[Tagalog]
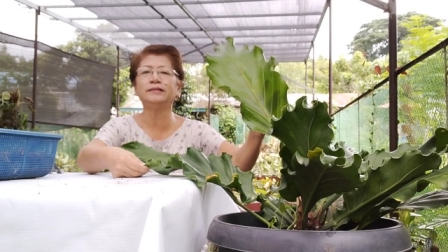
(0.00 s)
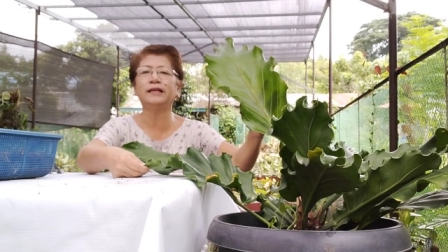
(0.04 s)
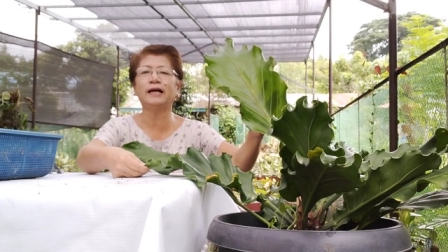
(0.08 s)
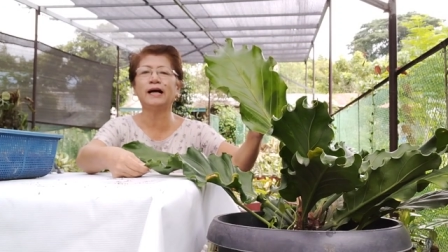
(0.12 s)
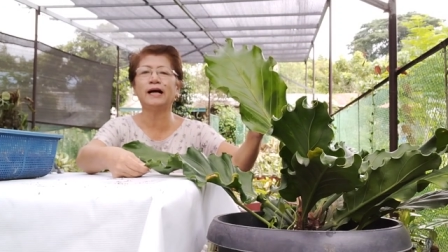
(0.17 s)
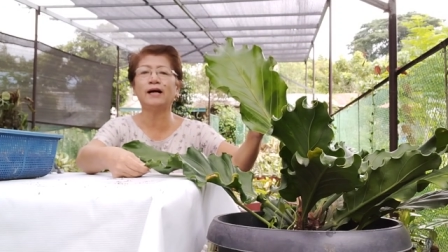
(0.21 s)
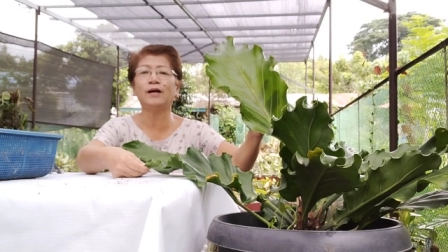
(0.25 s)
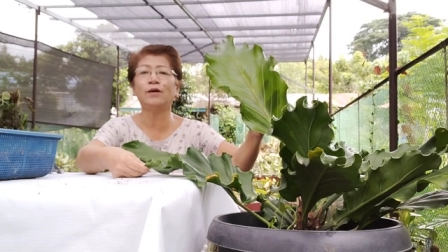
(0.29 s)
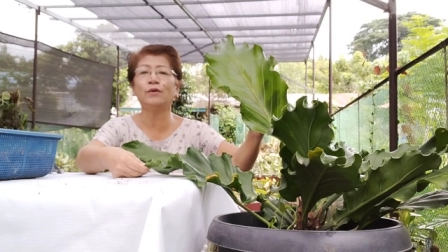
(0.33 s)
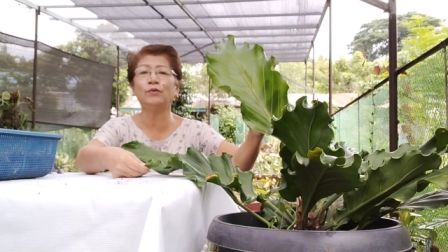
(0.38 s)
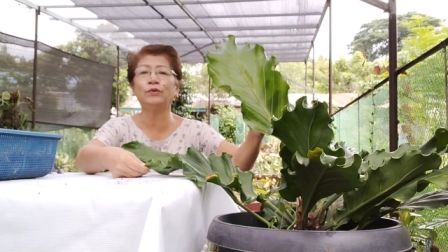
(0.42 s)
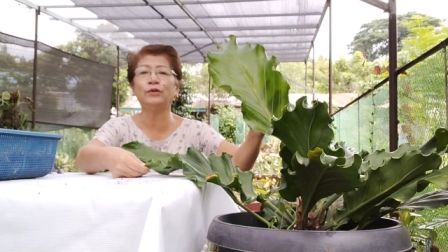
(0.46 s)

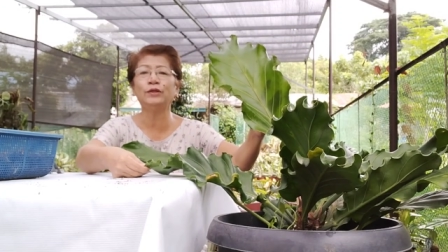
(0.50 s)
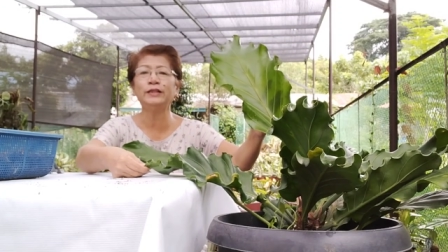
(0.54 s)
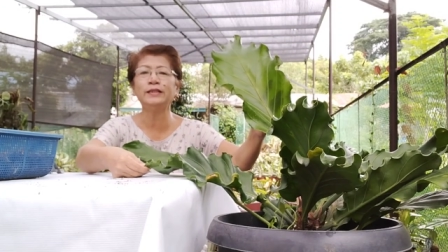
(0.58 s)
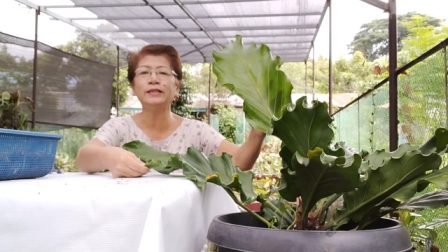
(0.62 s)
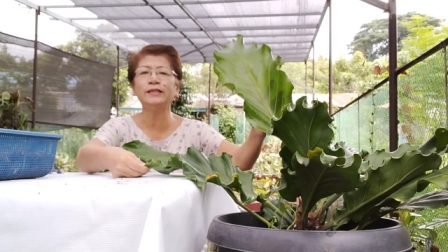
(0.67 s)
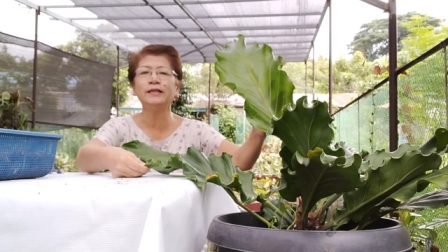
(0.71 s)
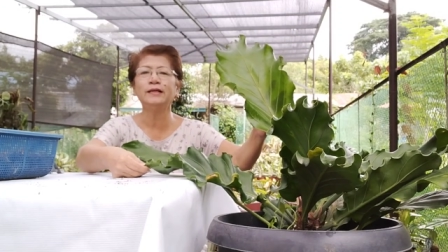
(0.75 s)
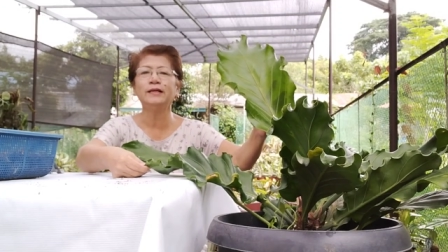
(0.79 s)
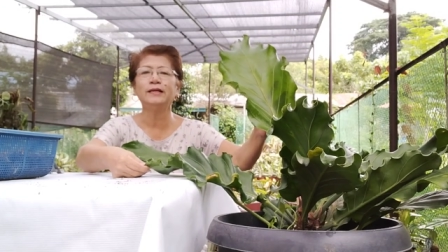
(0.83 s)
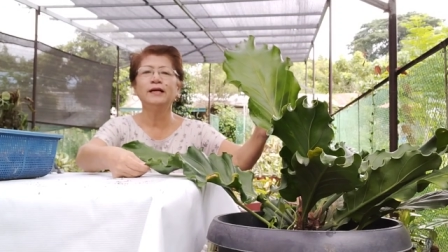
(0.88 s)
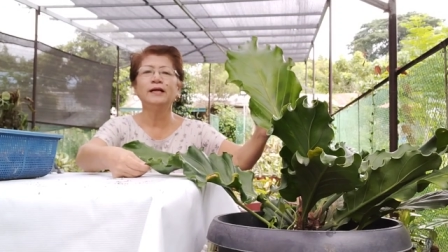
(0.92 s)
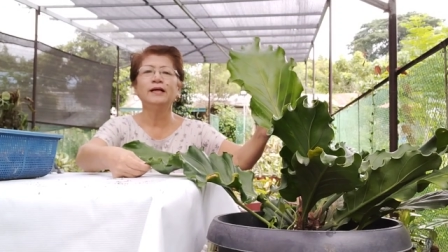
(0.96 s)
dahon,
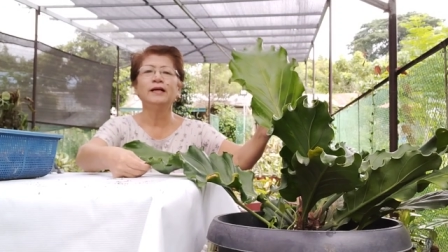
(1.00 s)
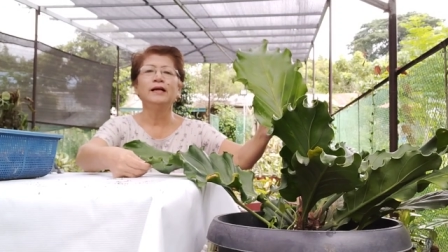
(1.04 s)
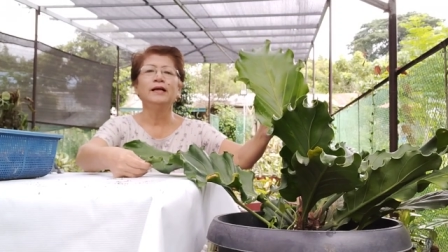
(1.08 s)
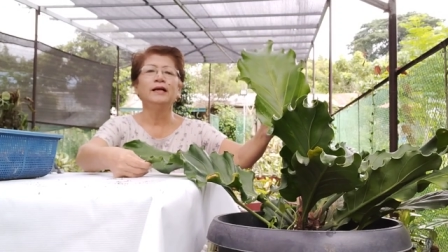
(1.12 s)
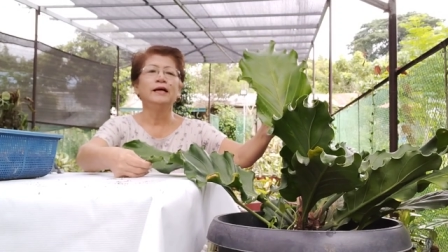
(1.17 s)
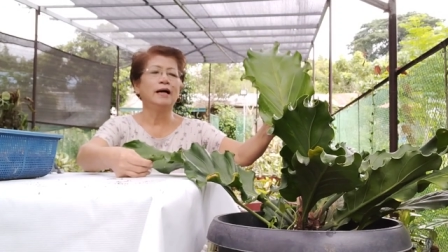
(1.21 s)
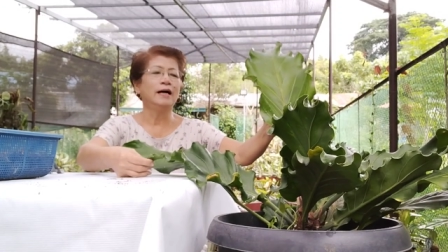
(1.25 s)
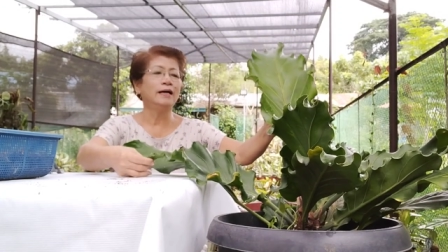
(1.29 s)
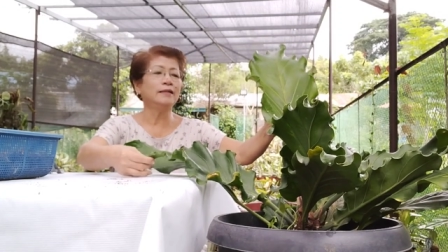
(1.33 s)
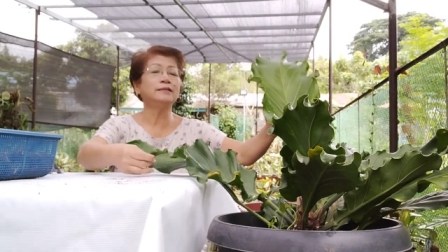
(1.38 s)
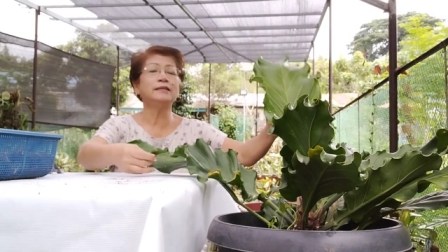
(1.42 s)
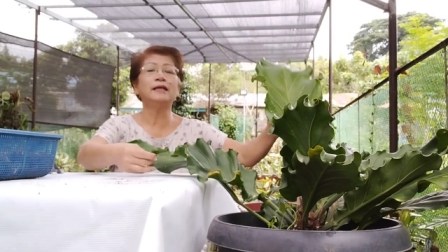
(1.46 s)

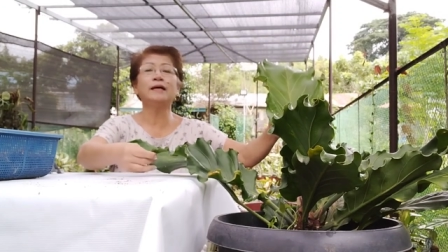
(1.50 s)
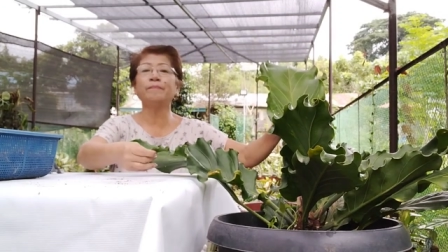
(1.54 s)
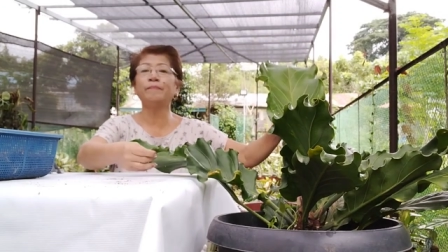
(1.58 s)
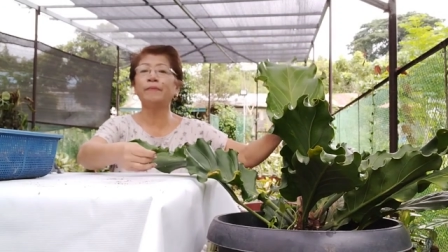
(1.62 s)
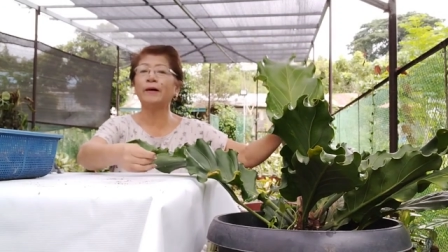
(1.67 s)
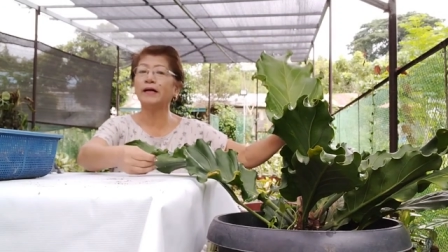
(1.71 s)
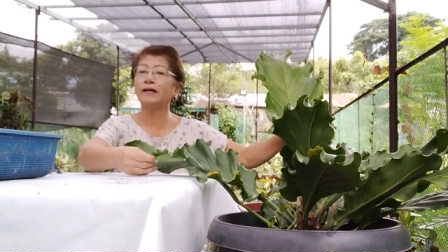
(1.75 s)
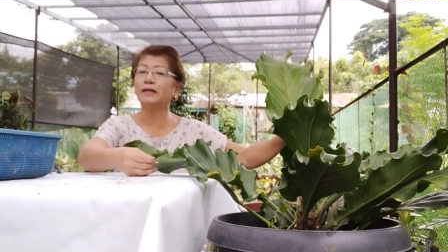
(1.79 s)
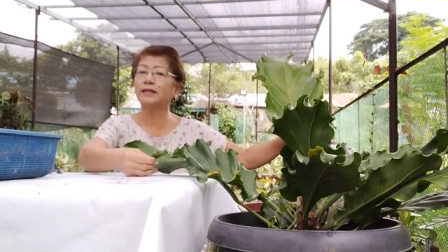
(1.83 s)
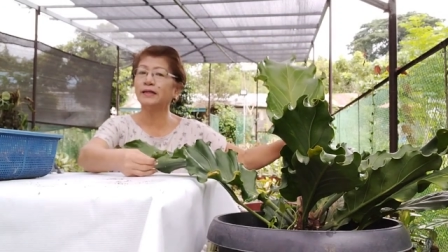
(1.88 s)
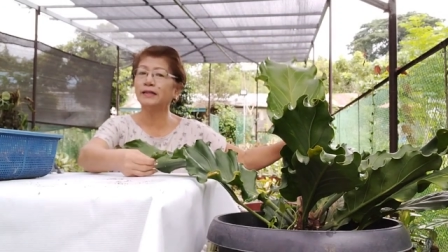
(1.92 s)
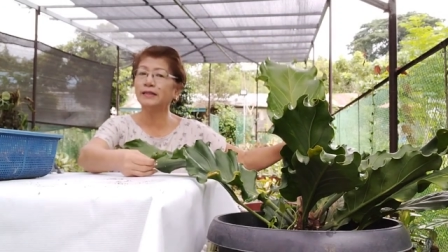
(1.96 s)
at
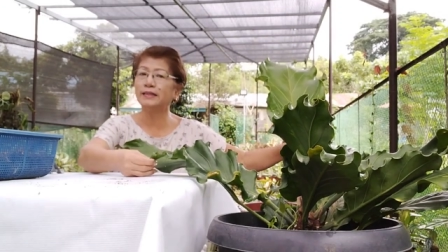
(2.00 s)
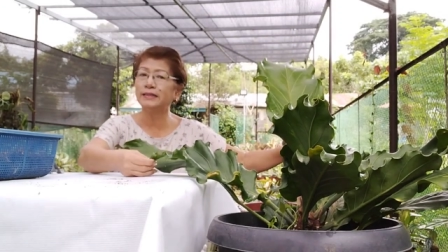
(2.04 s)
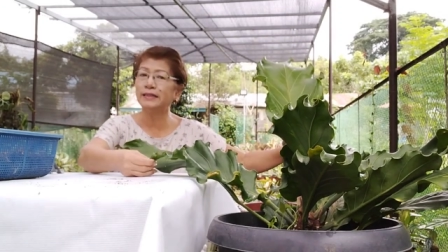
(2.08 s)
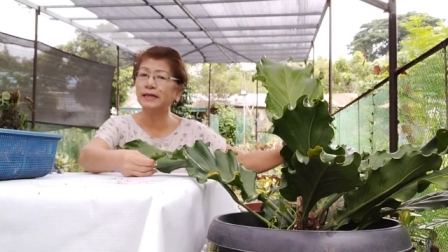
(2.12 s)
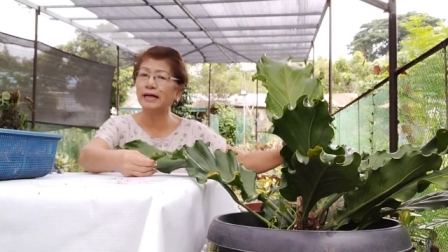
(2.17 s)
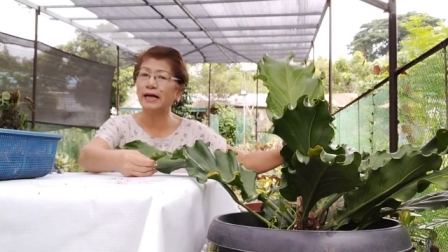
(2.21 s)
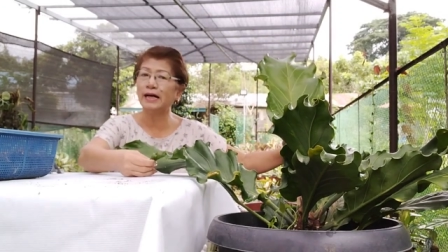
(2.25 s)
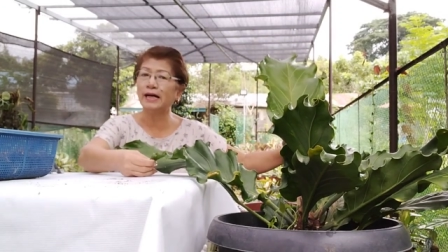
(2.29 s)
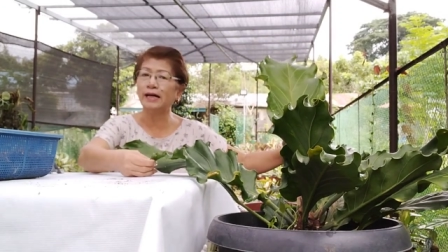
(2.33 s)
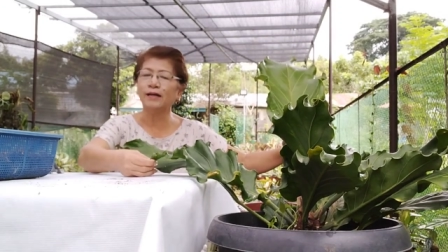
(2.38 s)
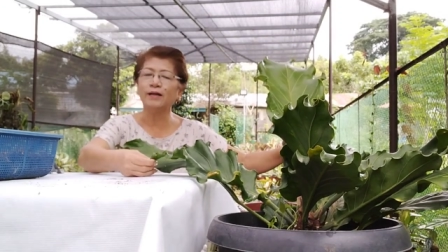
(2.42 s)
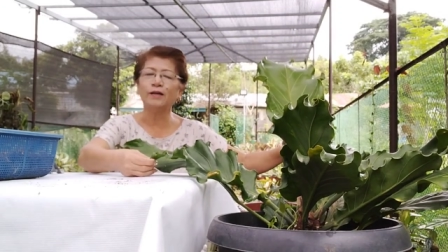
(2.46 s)

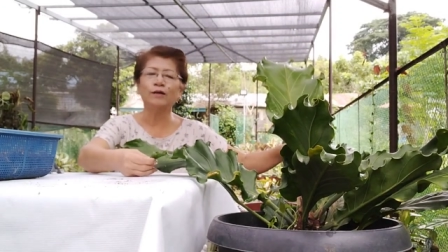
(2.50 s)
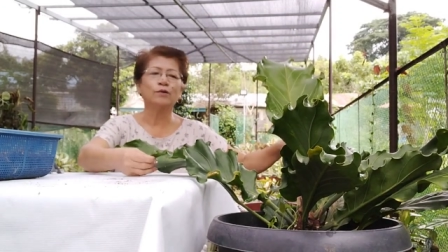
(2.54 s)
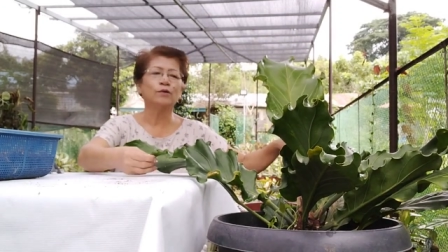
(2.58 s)
napakaganda.